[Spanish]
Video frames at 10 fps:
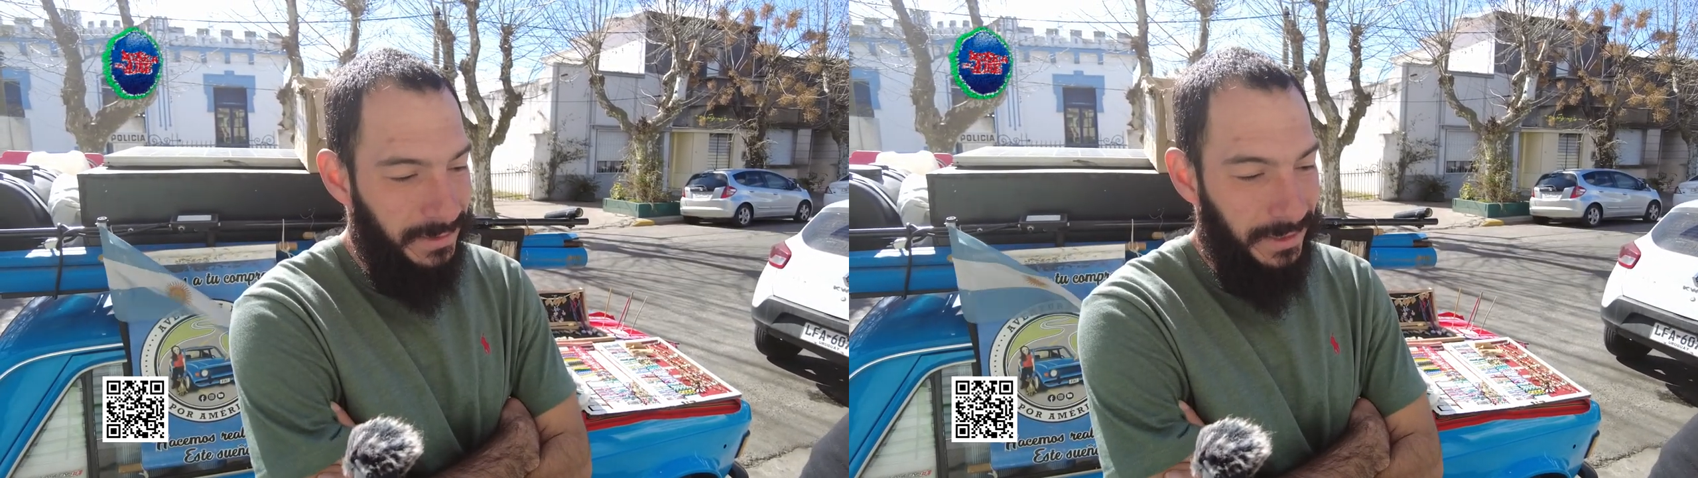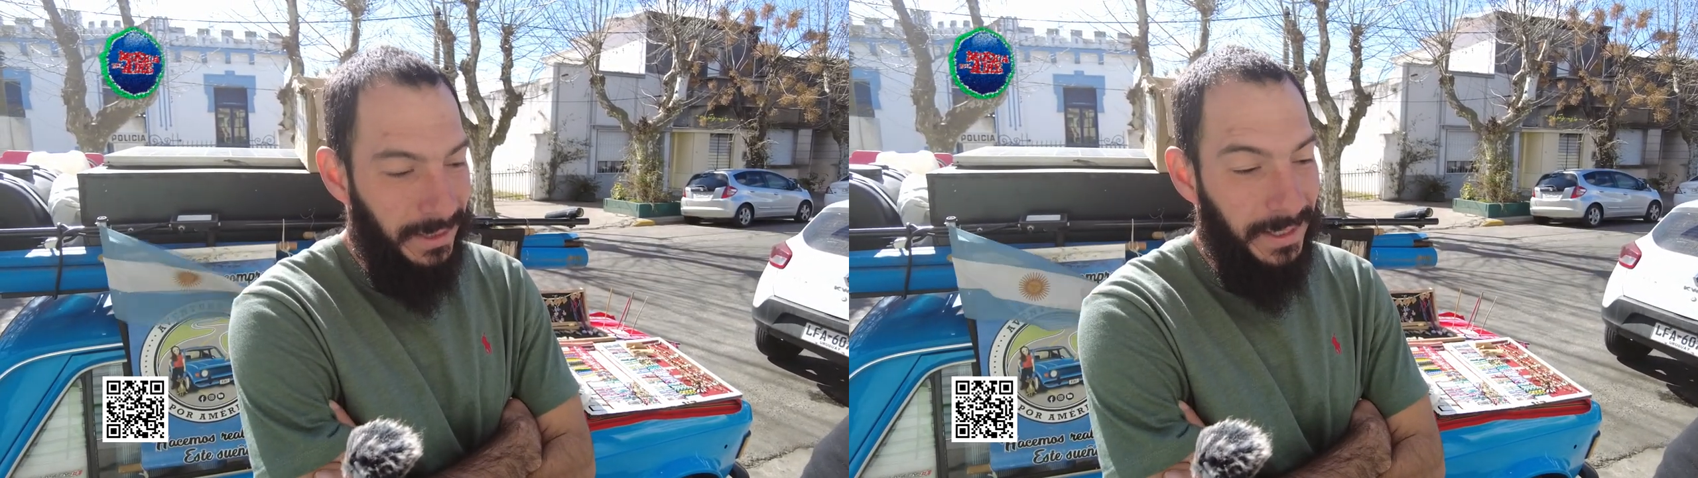
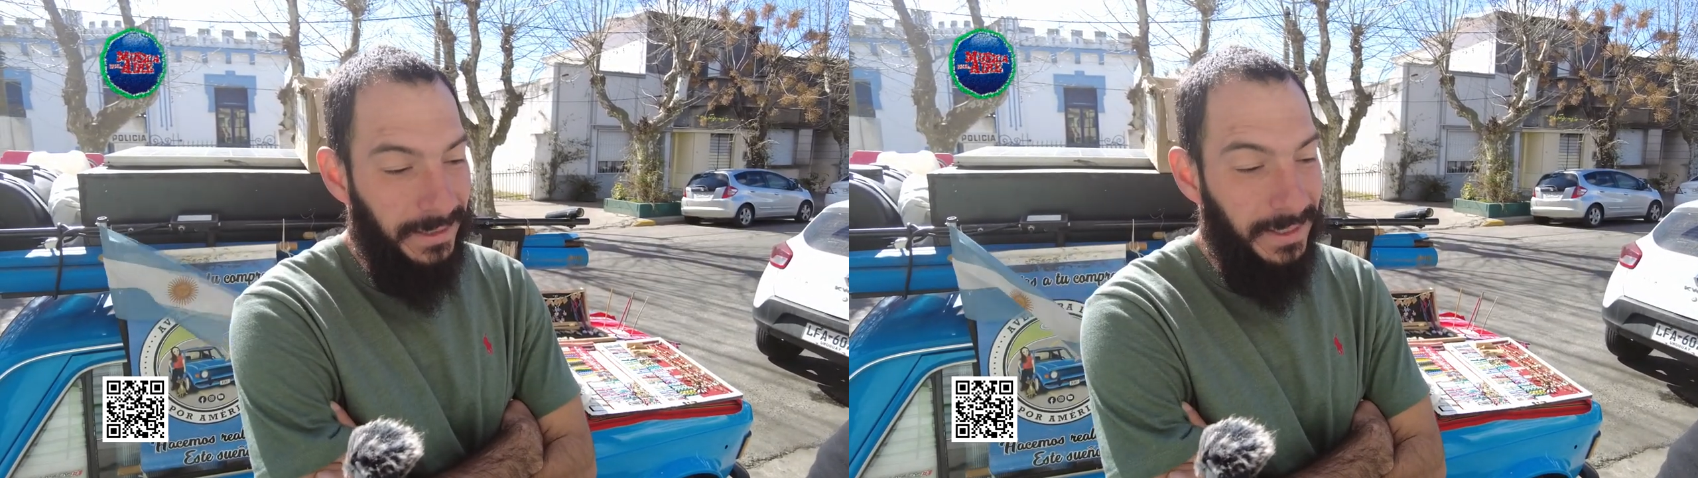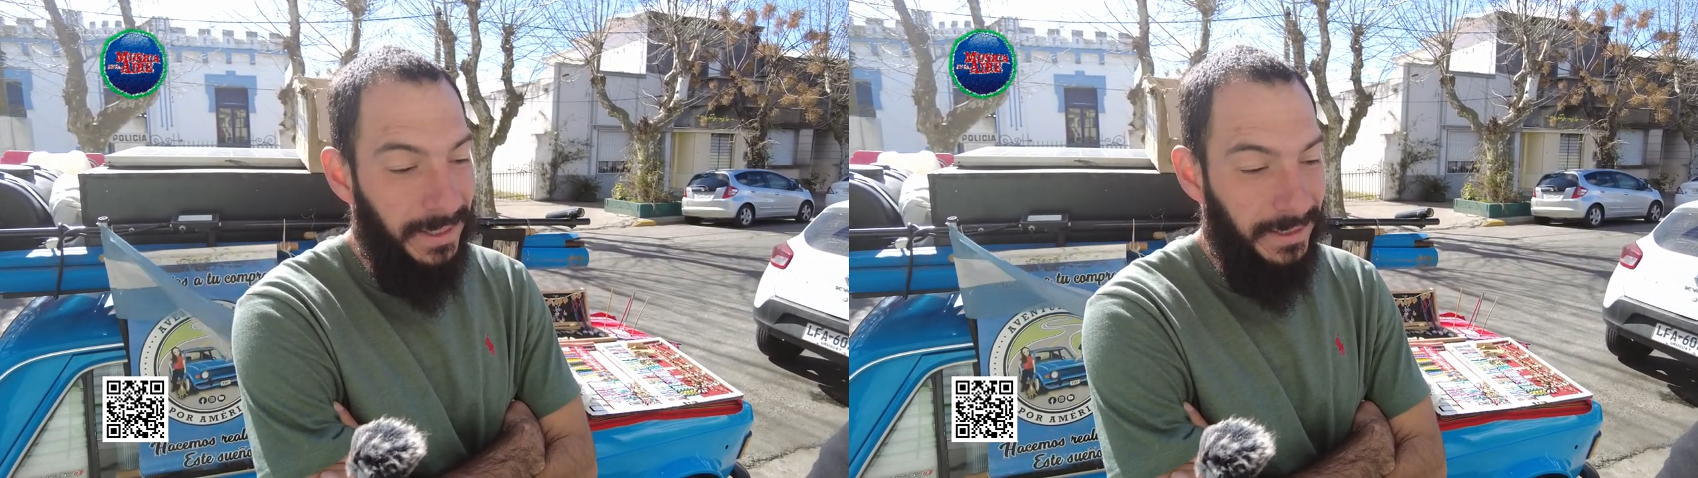Tenés que
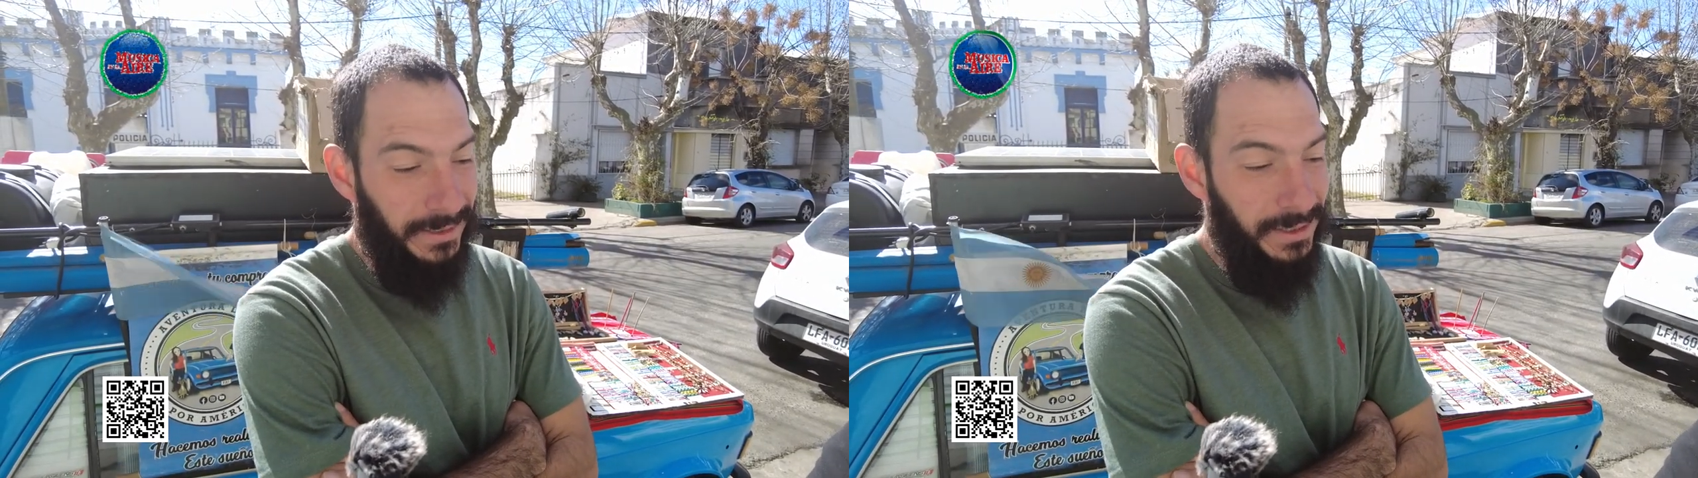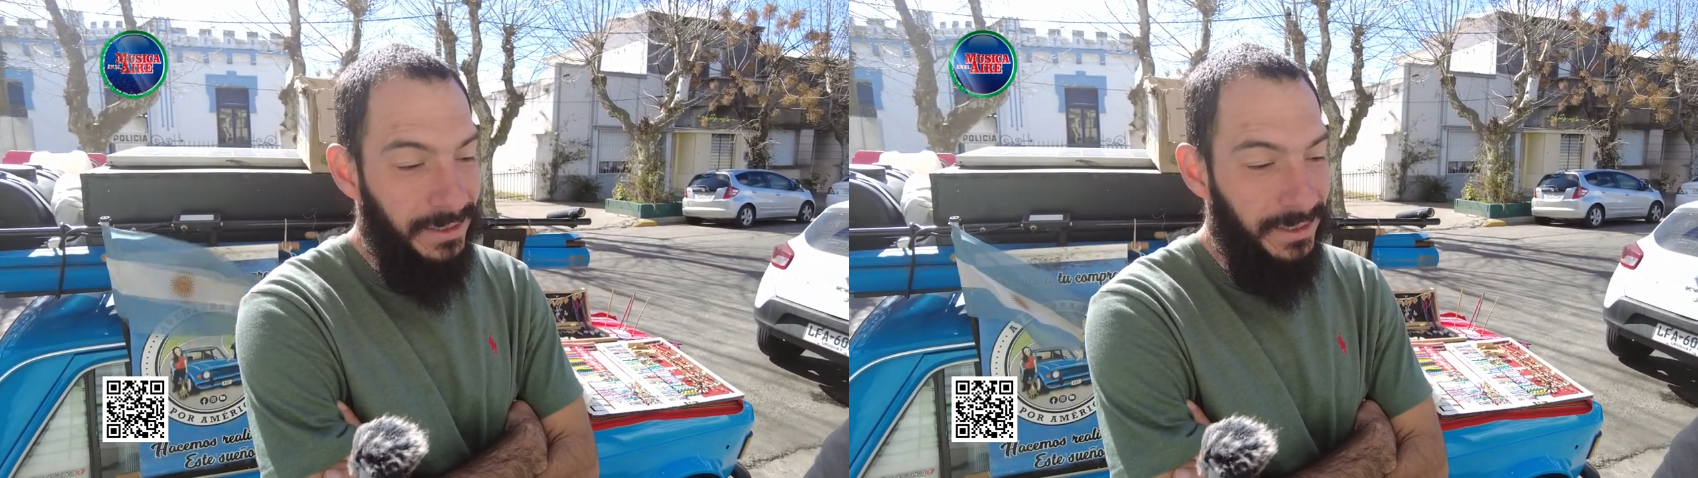estar,
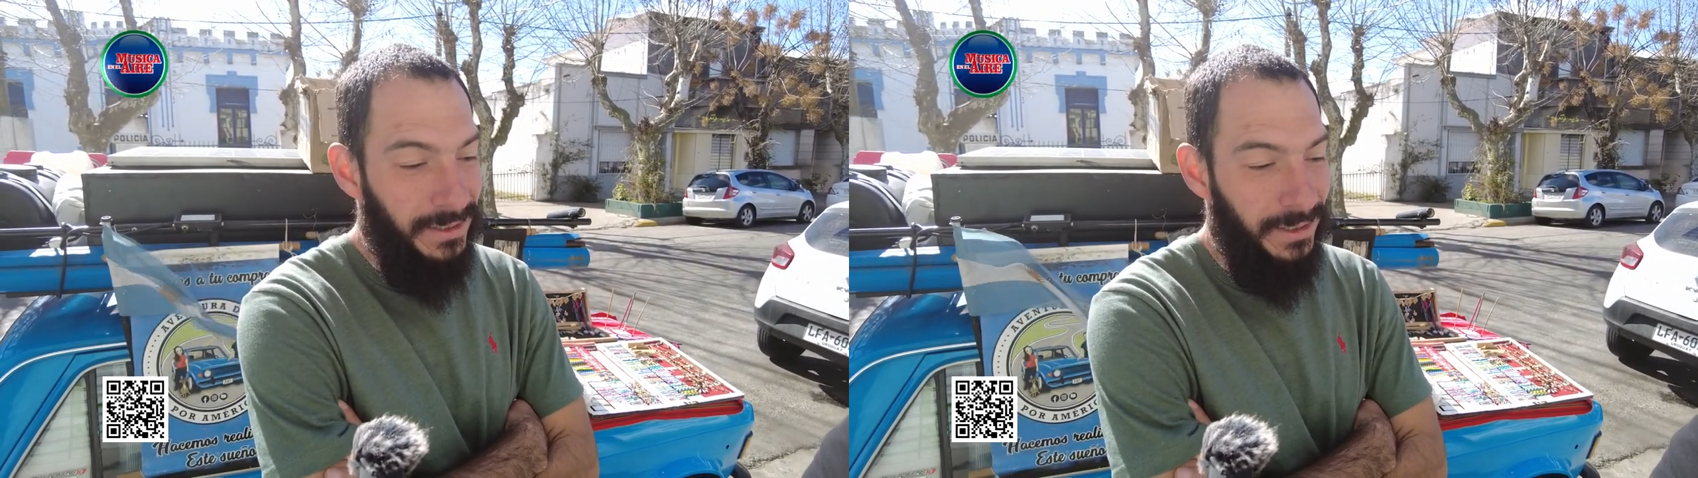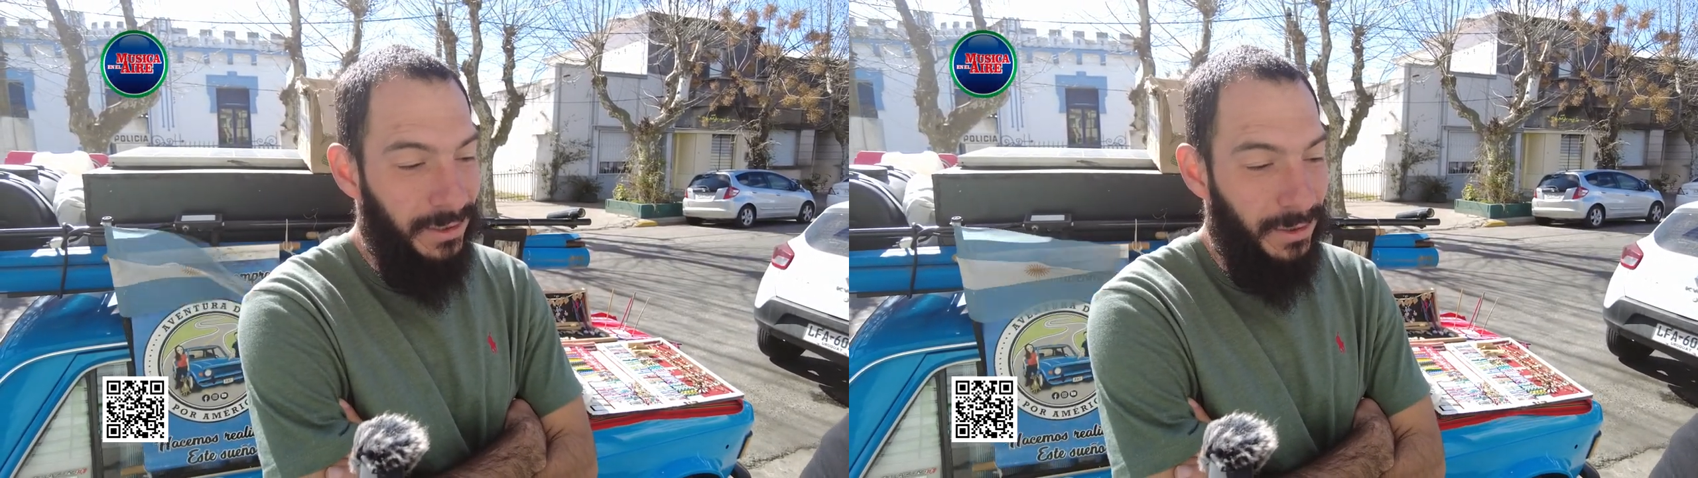no sé
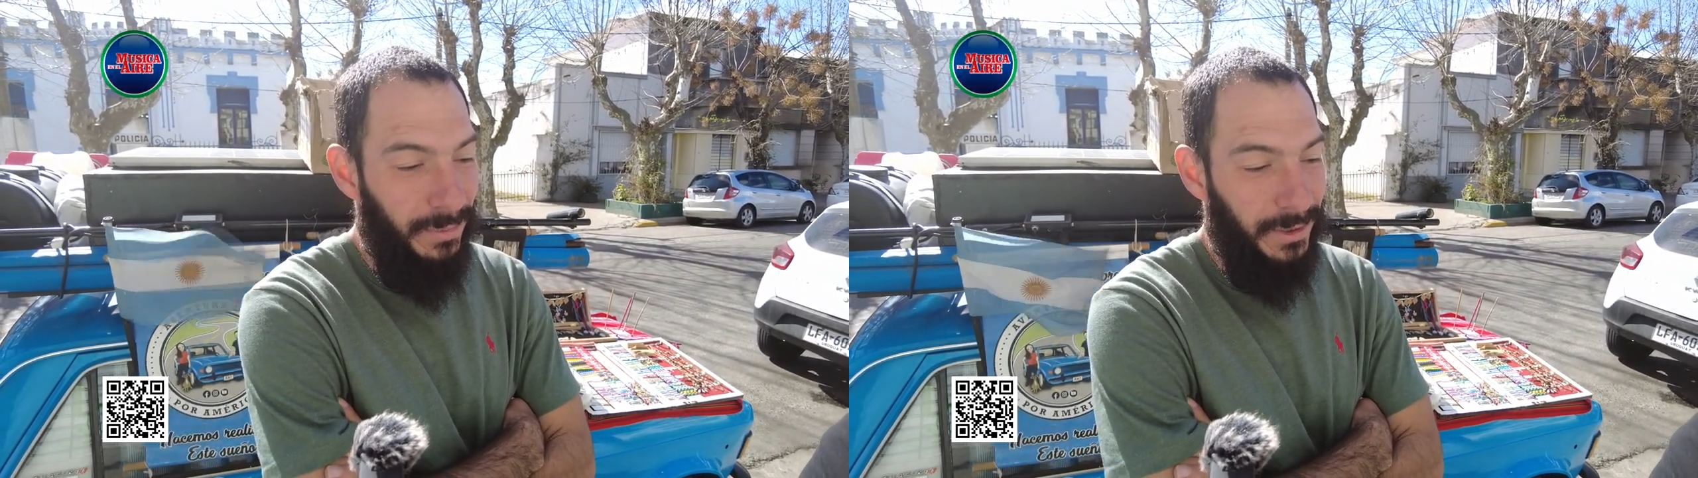si loco,